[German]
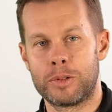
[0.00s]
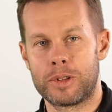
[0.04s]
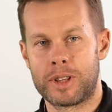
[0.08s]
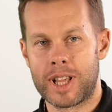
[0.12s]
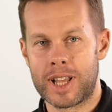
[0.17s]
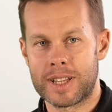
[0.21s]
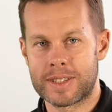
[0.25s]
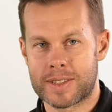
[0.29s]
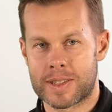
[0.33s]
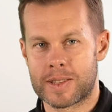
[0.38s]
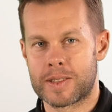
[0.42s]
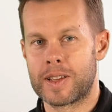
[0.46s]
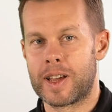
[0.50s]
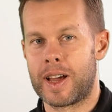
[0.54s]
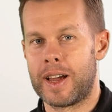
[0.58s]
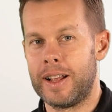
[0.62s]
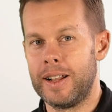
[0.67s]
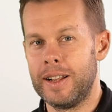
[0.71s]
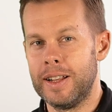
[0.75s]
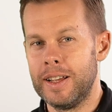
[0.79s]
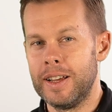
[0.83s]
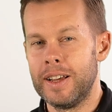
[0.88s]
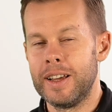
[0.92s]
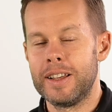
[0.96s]
und letzten
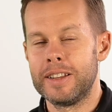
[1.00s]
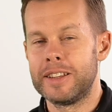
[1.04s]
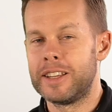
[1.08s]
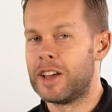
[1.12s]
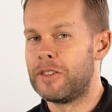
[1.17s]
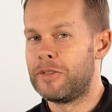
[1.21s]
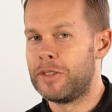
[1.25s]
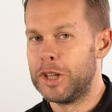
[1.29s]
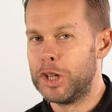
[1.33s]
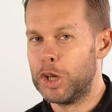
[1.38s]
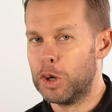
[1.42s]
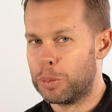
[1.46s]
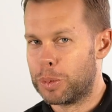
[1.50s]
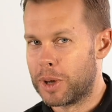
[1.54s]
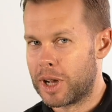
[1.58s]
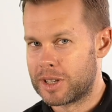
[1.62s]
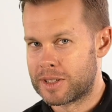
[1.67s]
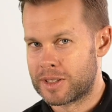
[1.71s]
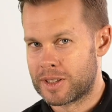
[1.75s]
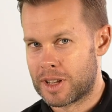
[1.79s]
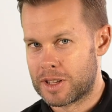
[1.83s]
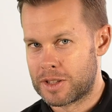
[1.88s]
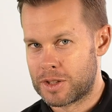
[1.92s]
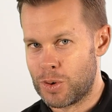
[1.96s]
Teil der
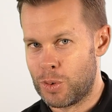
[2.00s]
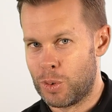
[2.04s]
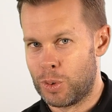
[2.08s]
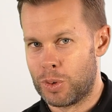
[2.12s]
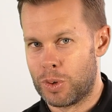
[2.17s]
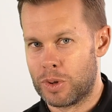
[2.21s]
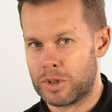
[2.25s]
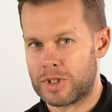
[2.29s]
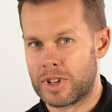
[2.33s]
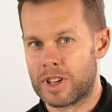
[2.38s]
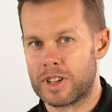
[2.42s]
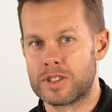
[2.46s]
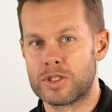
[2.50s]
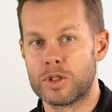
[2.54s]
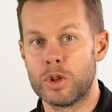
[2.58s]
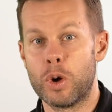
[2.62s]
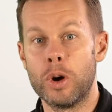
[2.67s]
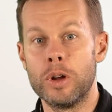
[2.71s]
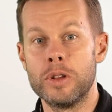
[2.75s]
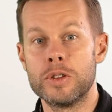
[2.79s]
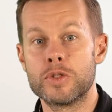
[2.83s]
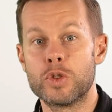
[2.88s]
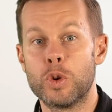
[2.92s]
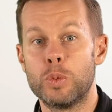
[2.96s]
Videopräsentation unseres
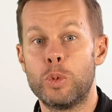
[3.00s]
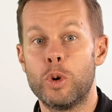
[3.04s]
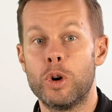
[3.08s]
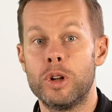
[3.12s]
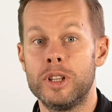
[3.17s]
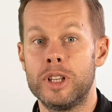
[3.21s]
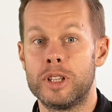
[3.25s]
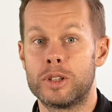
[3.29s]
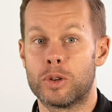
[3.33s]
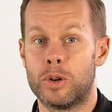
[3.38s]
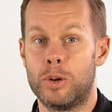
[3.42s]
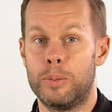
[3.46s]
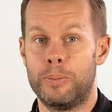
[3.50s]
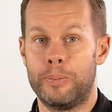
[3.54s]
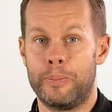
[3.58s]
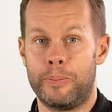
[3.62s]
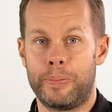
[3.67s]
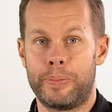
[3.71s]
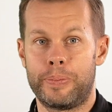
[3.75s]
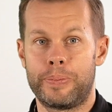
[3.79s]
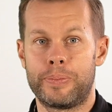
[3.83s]
neuen Super Nitrum.